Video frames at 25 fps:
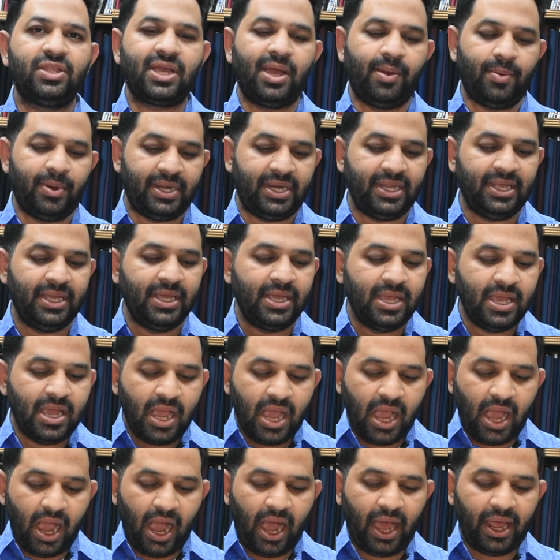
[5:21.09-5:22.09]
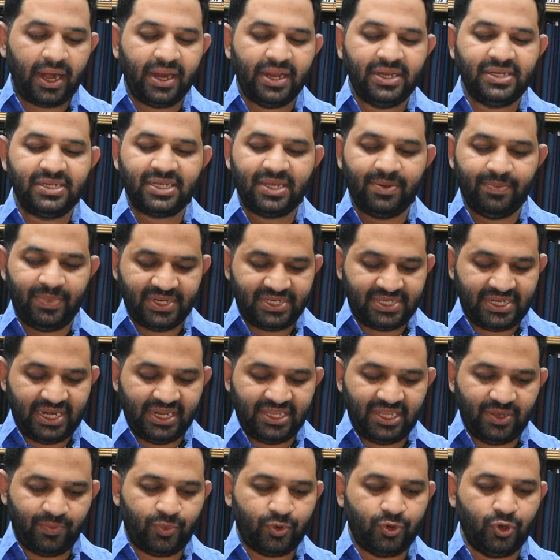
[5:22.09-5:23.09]
కాబట్టి ఆ రేంజ్కి బెస్ట్ అని
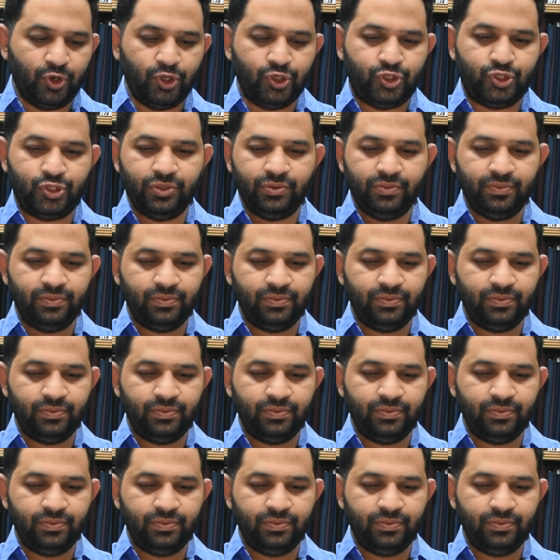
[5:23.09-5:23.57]
చెప్పుకోవచ్చు